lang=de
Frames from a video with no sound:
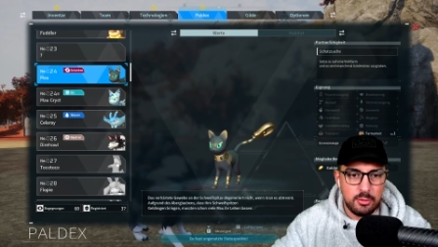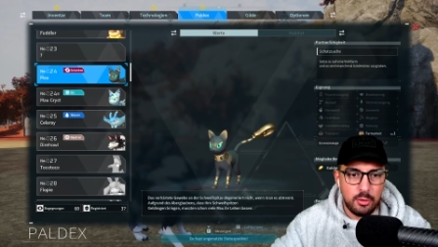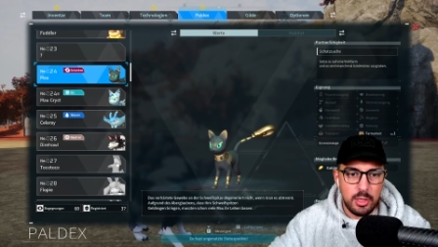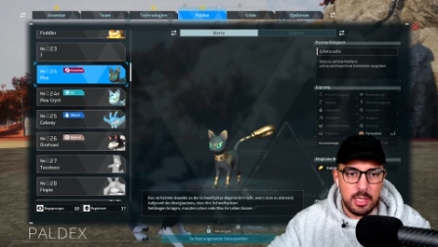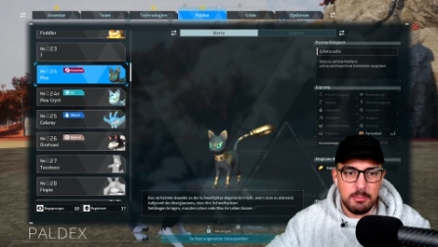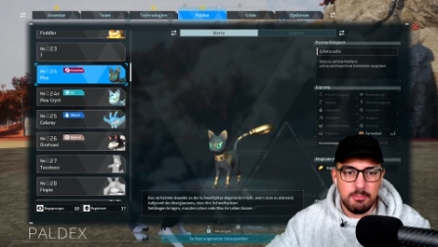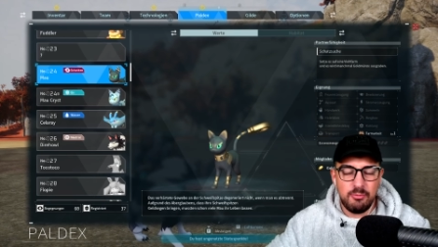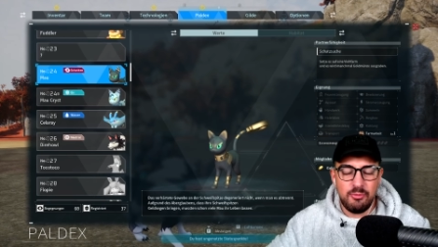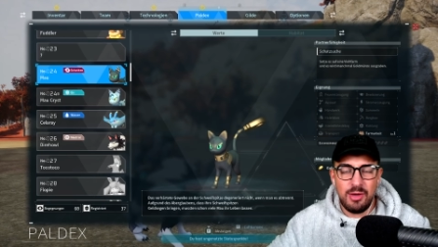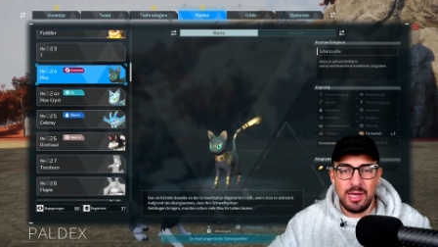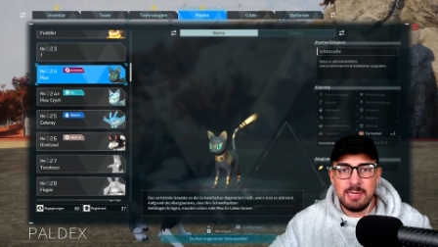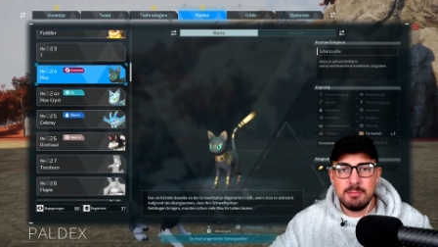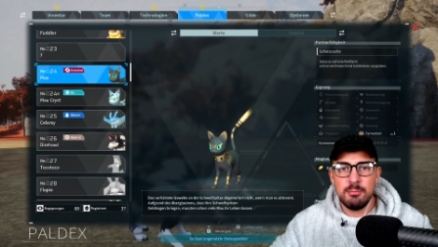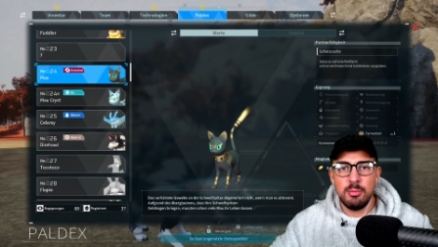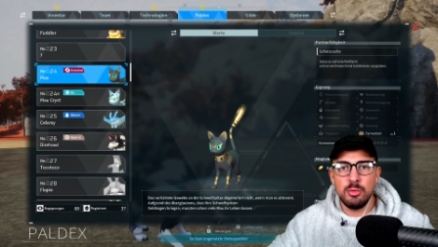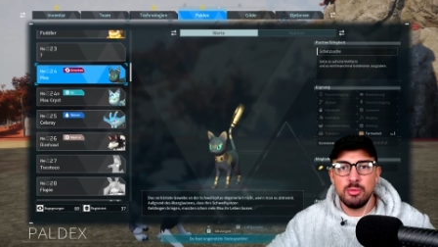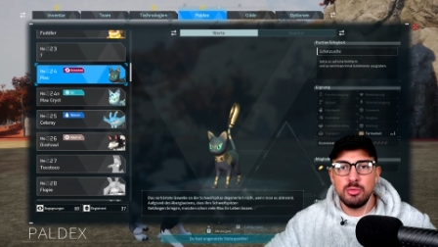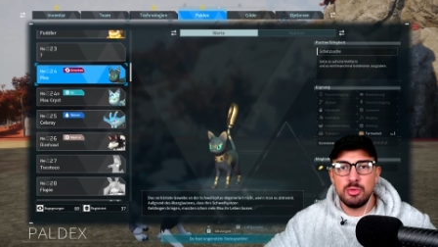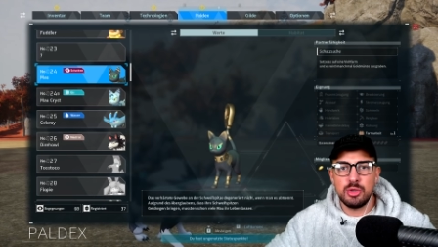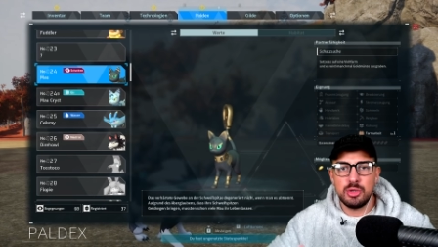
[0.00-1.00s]
Euer
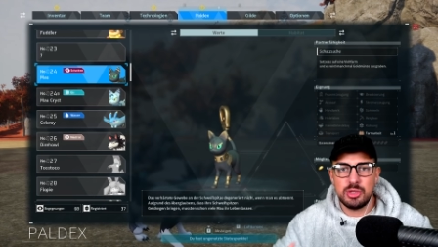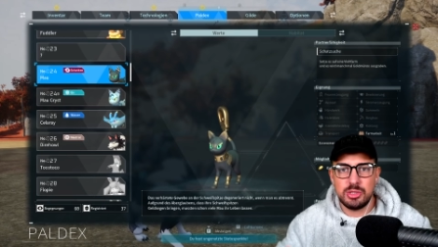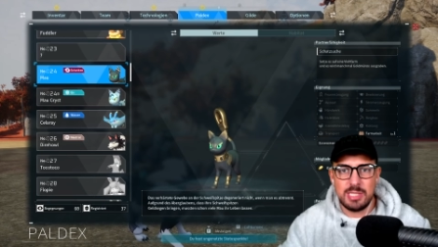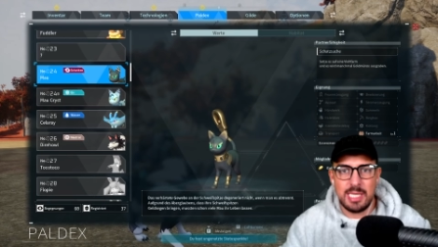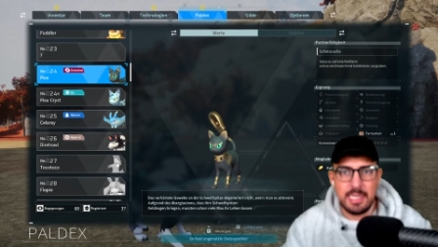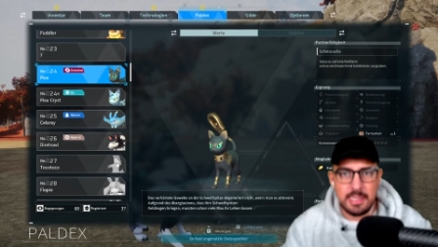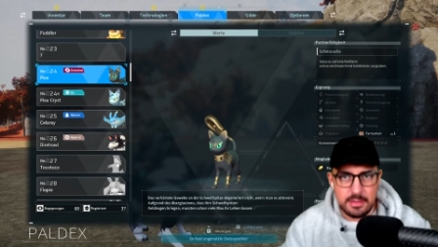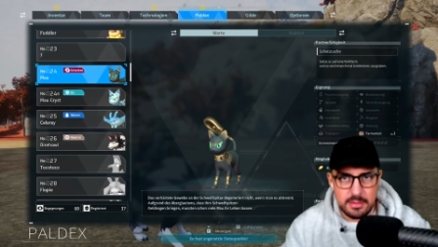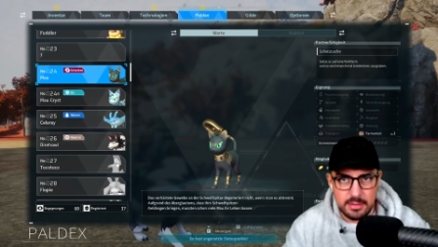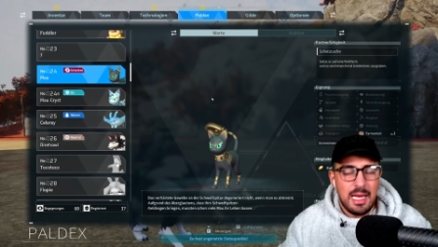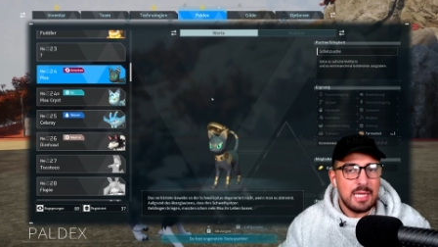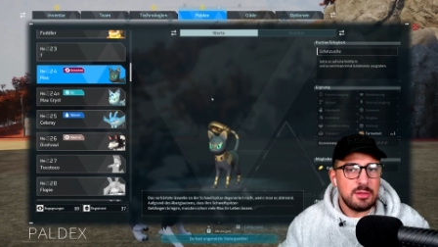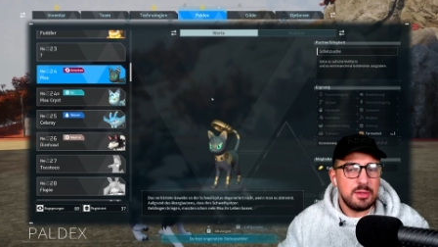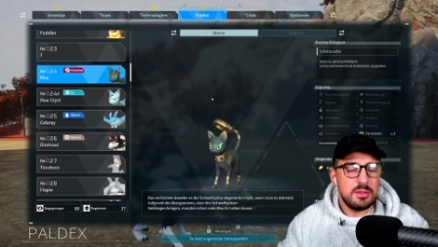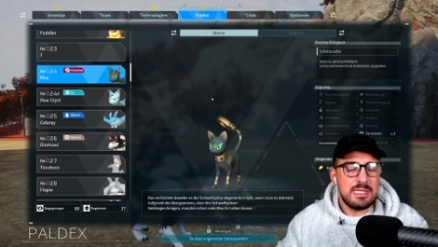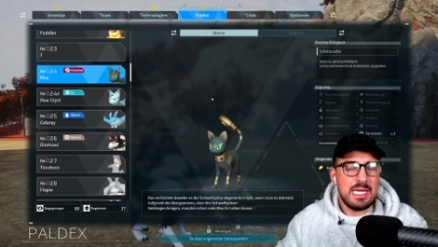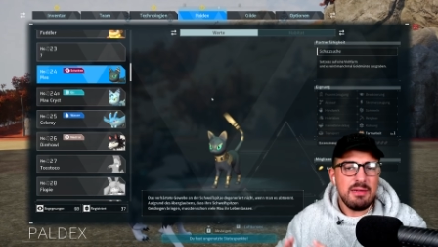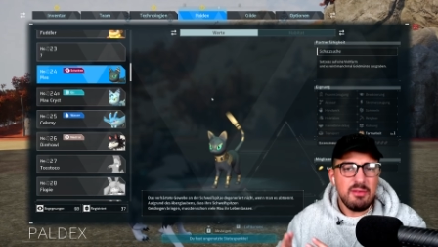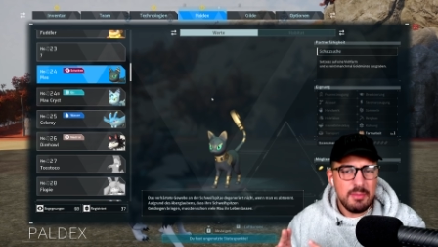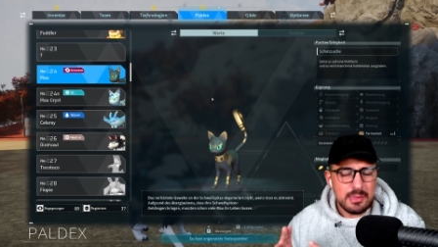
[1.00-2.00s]
Fangbonus steigt. Also
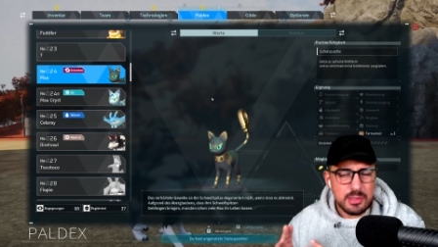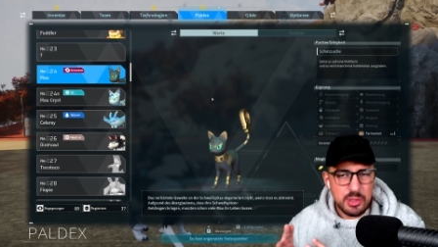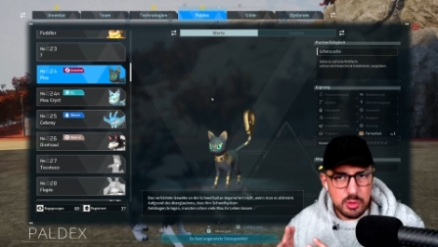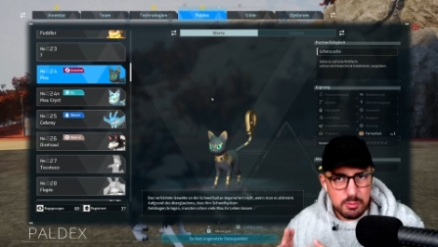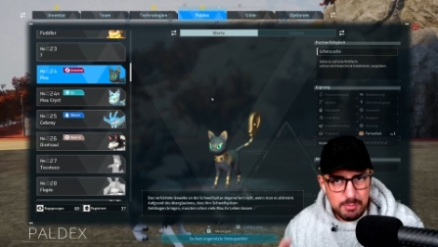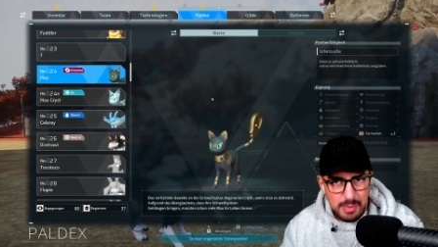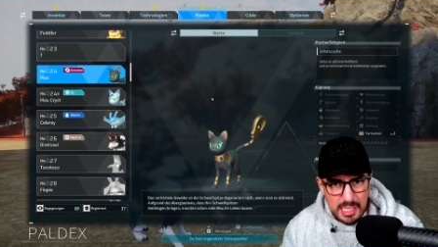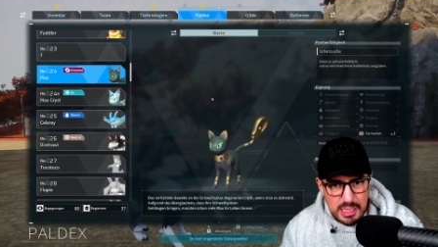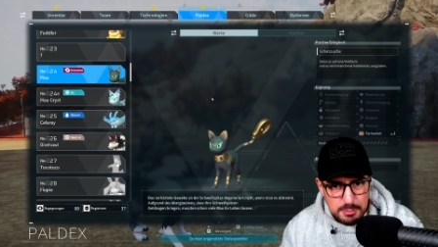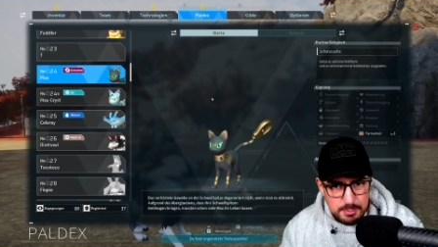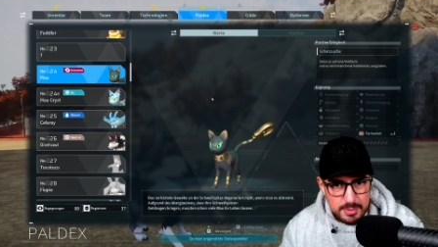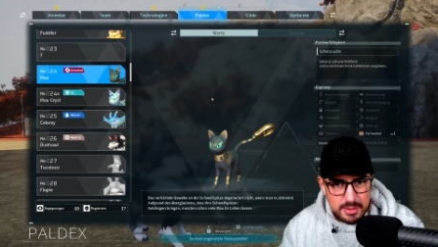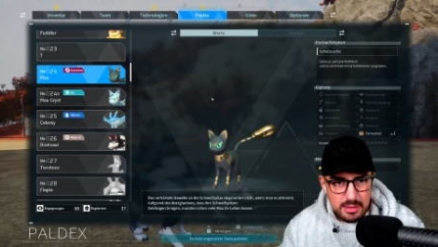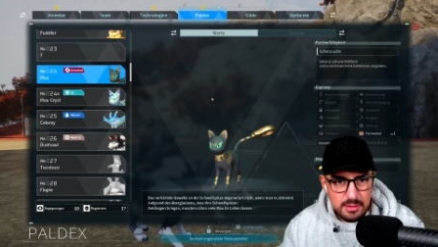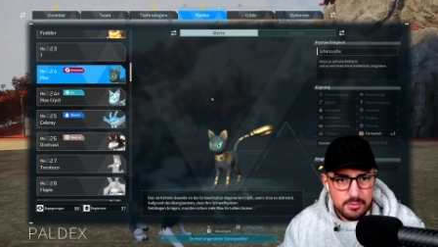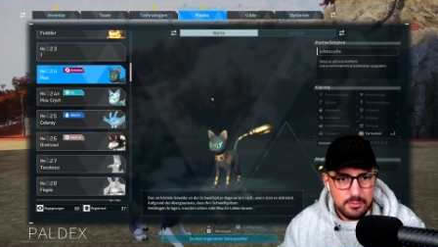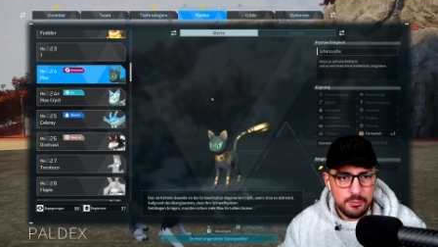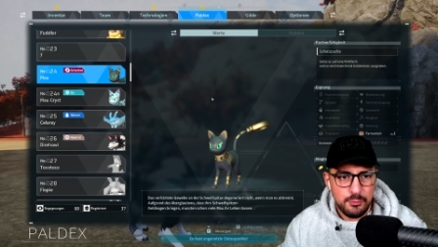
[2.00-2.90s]
sagen wir mal zum Beispiel,